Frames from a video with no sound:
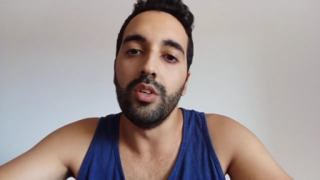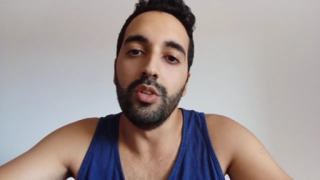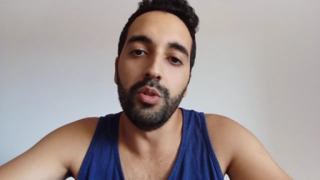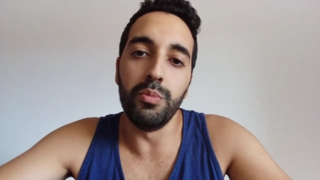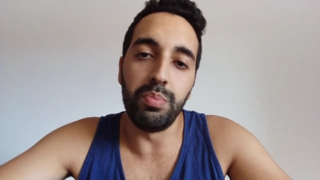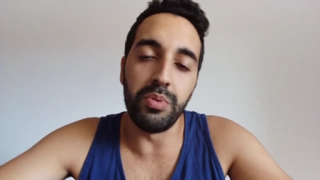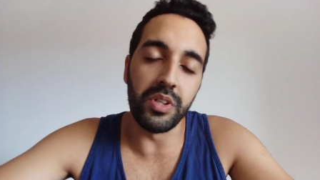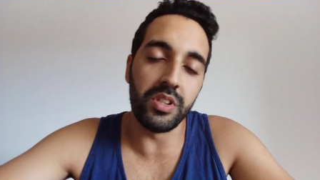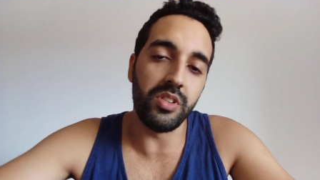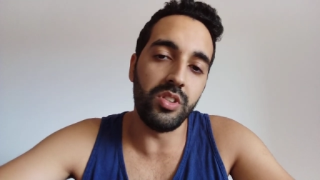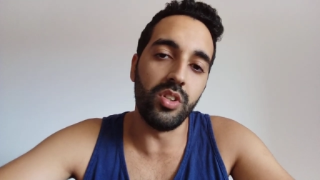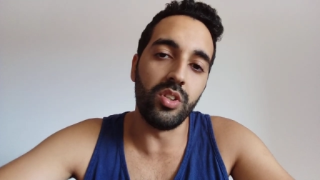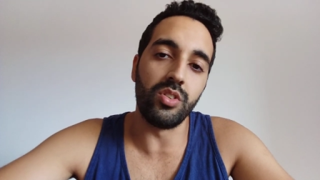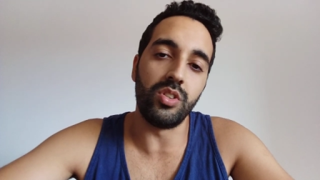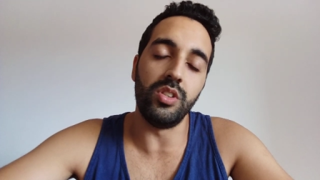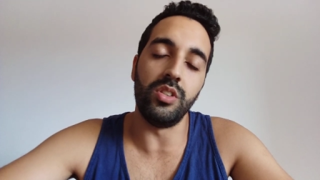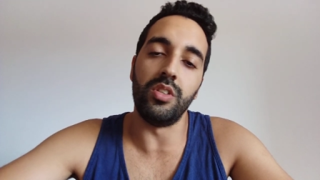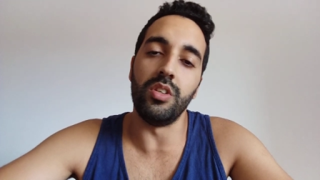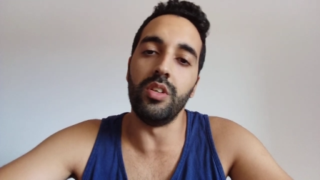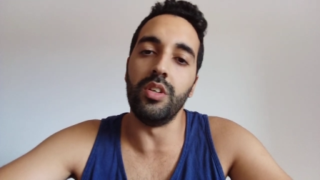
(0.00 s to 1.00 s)
une pièce
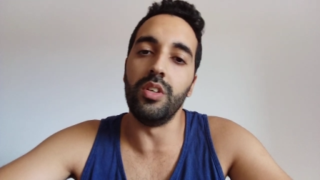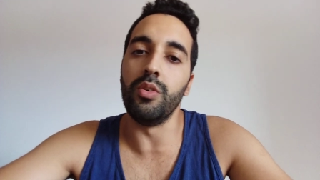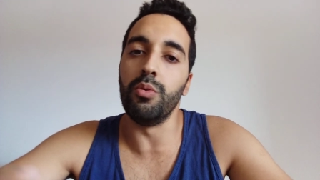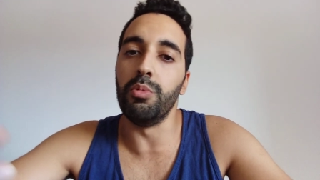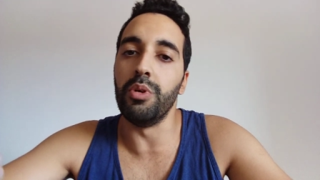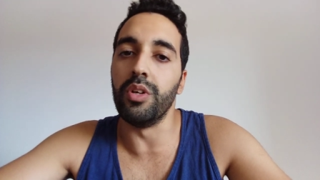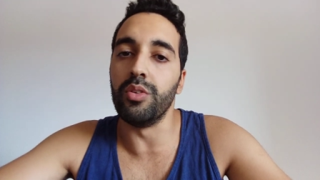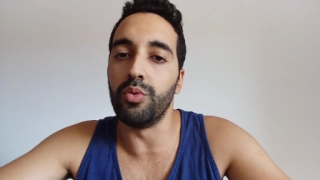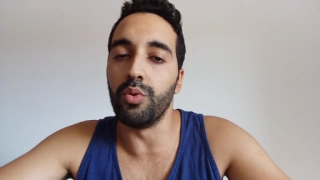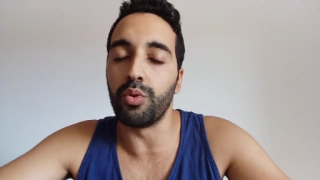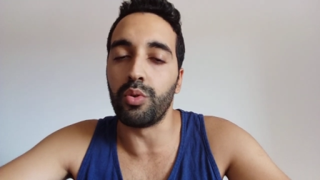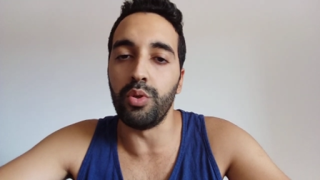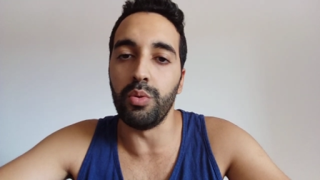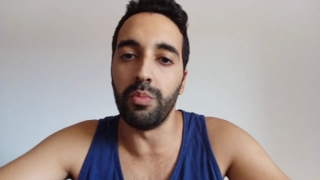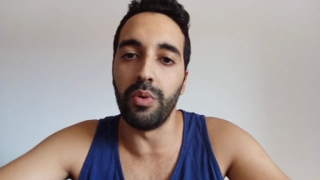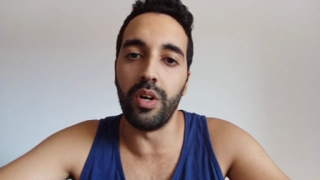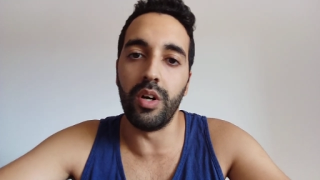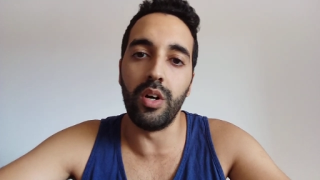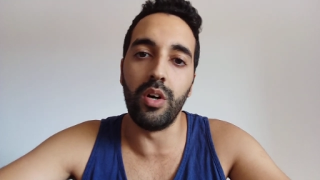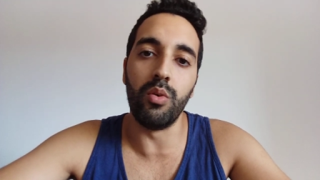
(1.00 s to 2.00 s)
d'identité ou bien un
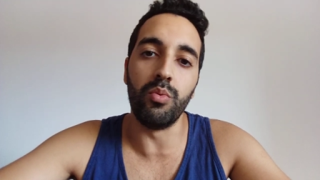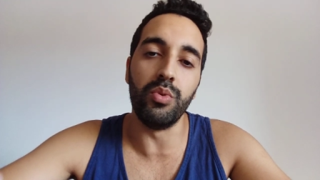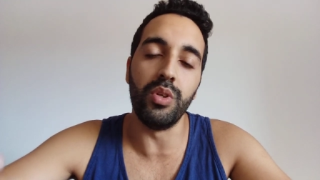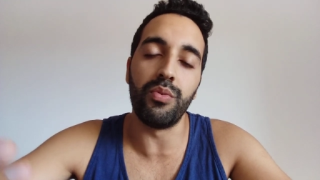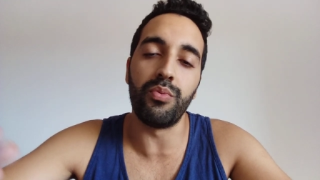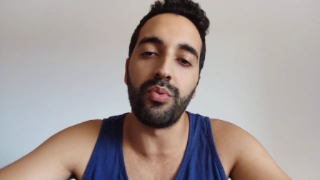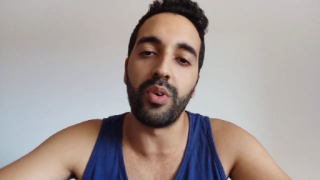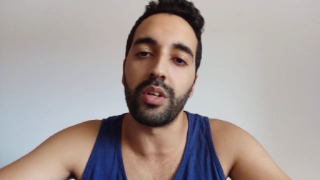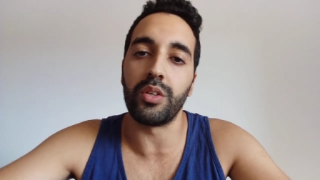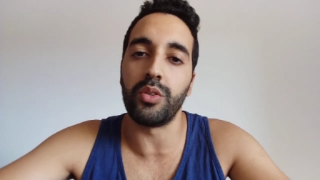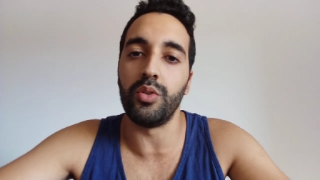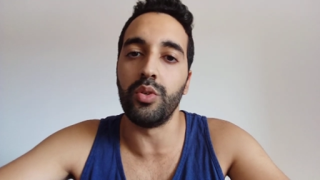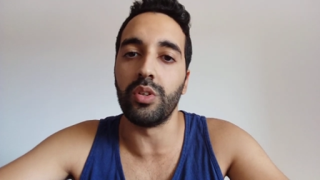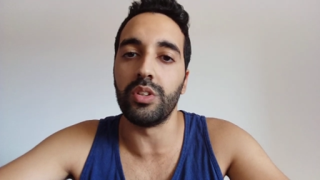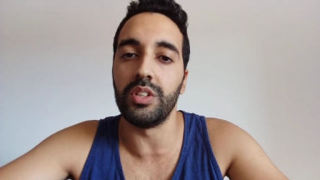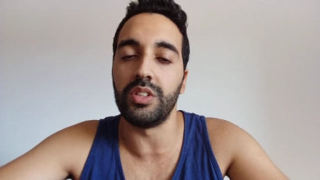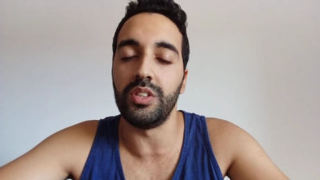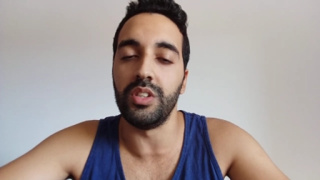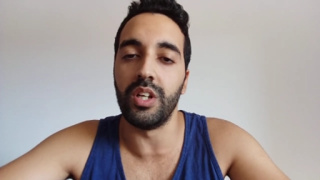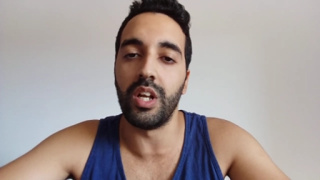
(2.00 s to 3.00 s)
document ou des
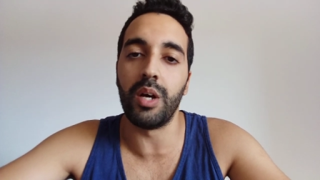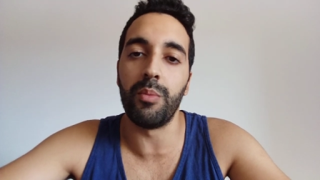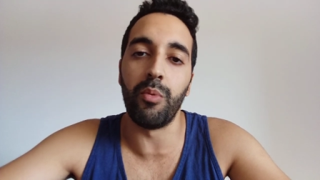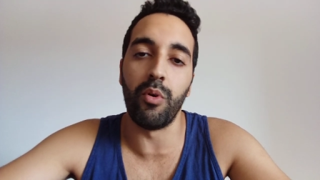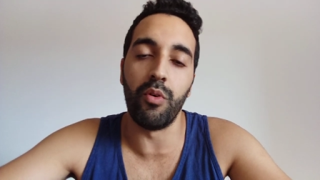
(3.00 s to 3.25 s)
factures, des ci et là.